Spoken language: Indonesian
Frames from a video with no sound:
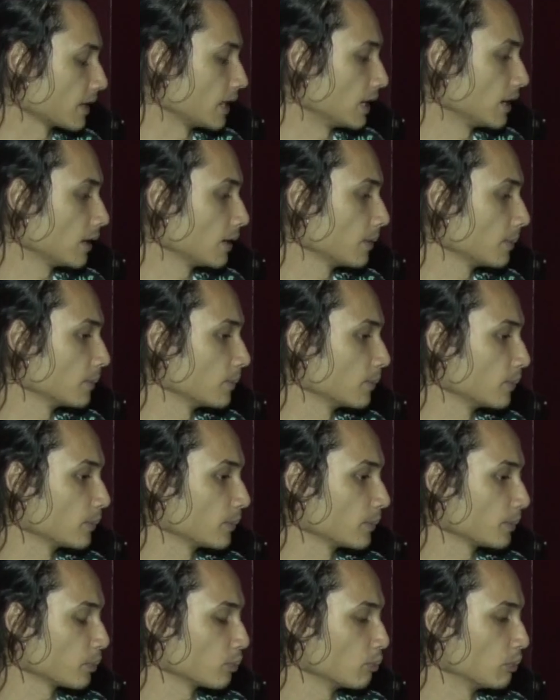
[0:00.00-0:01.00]

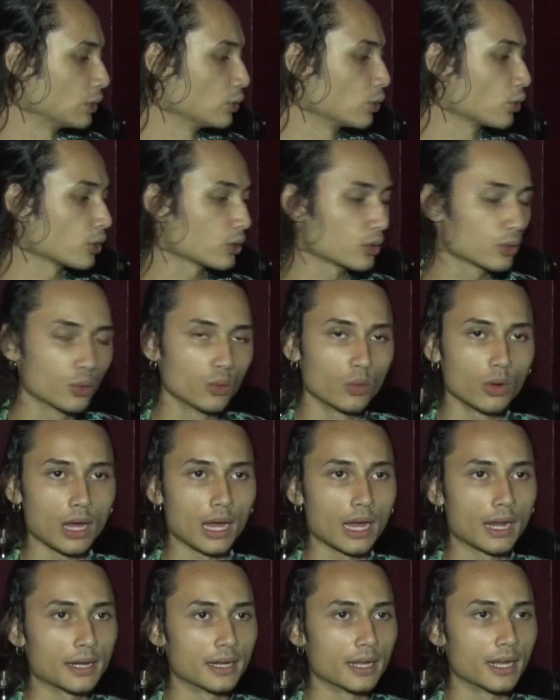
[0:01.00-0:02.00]
um, menurut gue
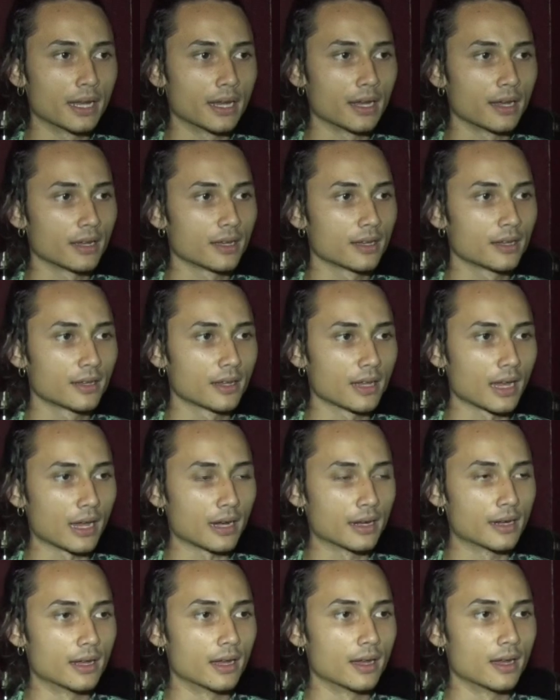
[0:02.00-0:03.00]
ada
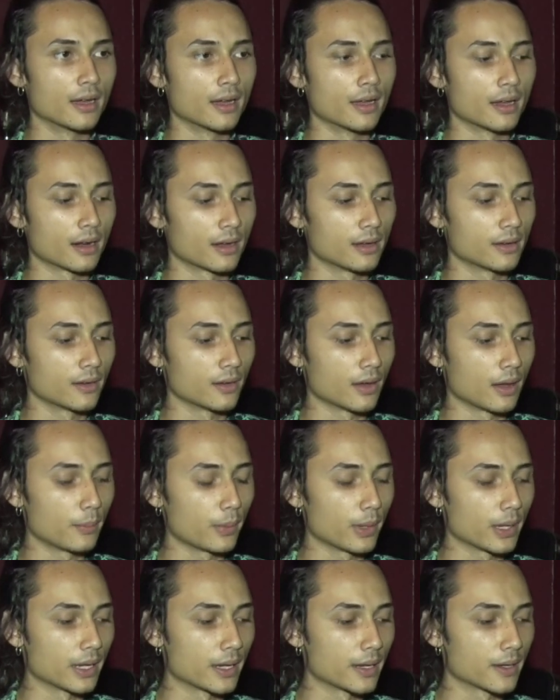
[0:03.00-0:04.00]
ada
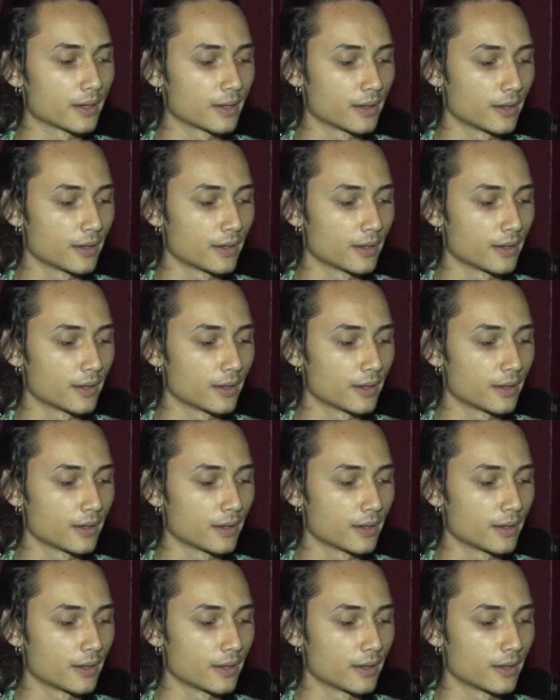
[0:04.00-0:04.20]
apa ya